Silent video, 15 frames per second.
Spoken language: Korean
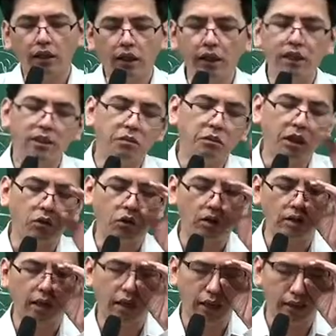20년이
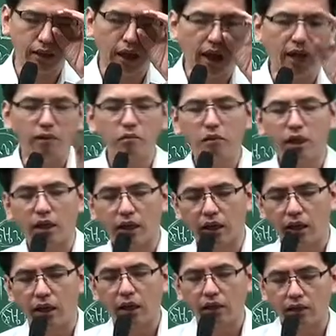된 날에 다음
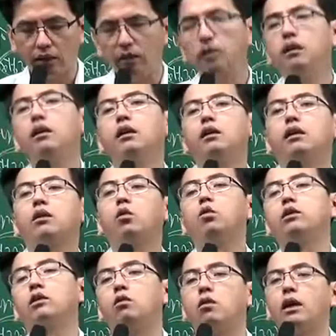날에 그
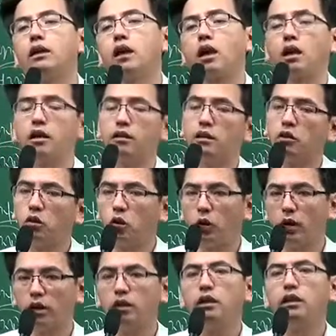소시군 관리적 결정은
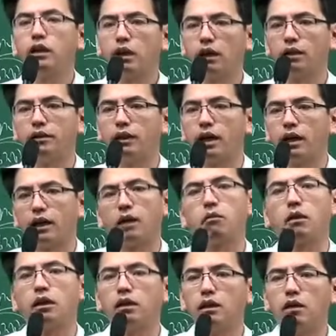효력을
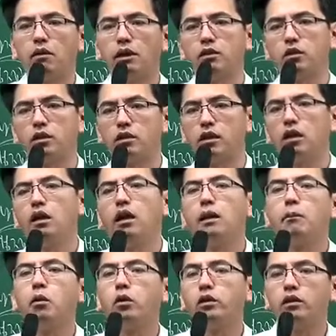잃는다라고 하는 건 나와 있죠. 그래서
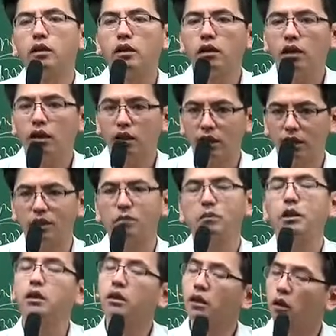포인트는
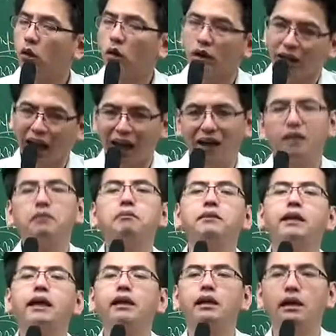20년 그리고 다음
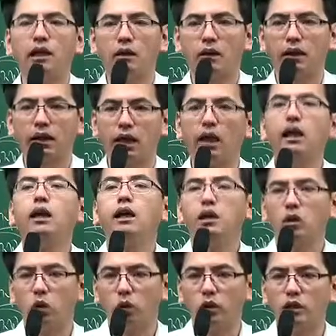날이라고 하는 게
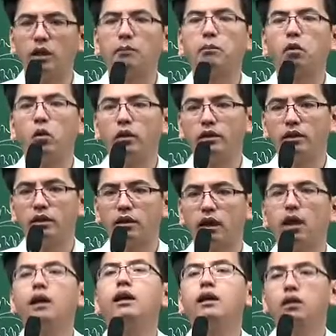논의의
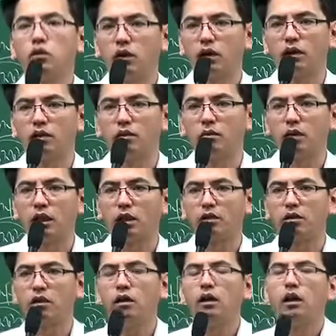포인트가 되겠습니다.
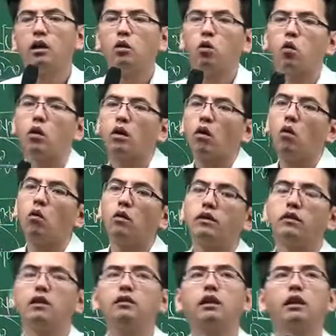그래서 도로학교 공원을
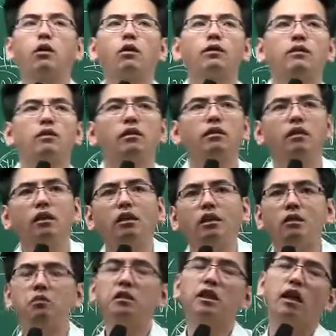설치하기로 해서
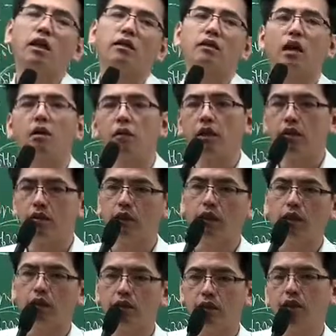20년 내 사업이
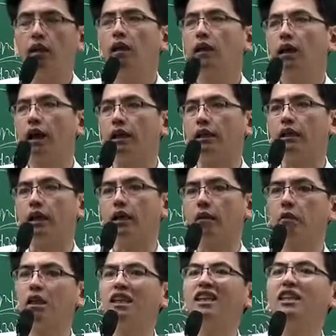시행되지 않는다.
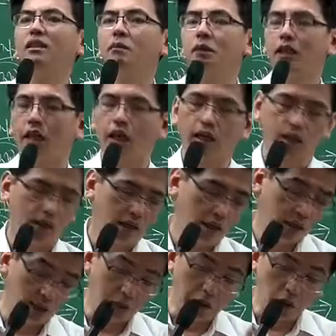그러면 20년 내
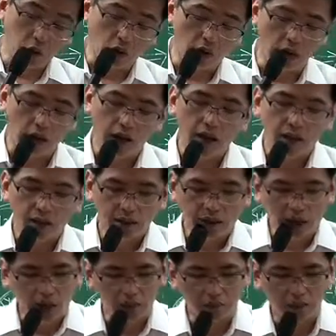20년이 된 날에
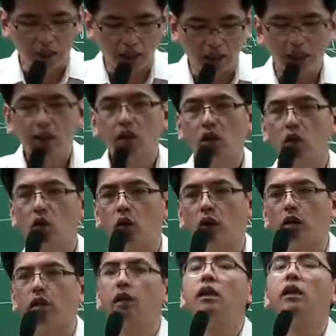다음 날
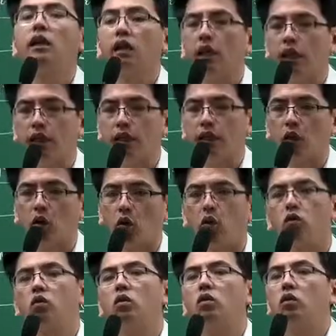효력을 잃는다. 요
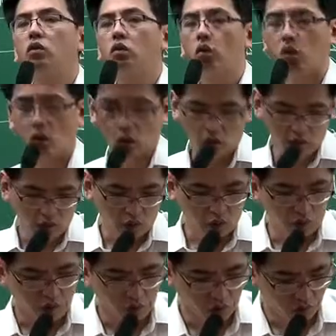정도로 요
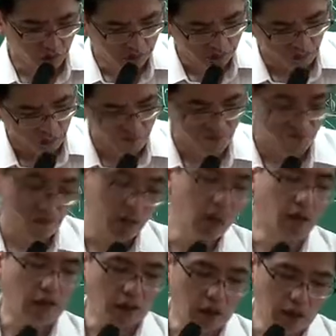정도로 음,
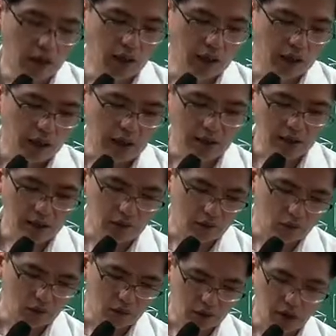정리를 하실
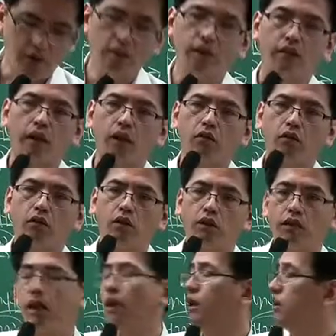수 있어야겠고요.
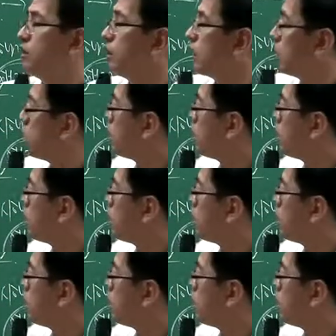자 정리해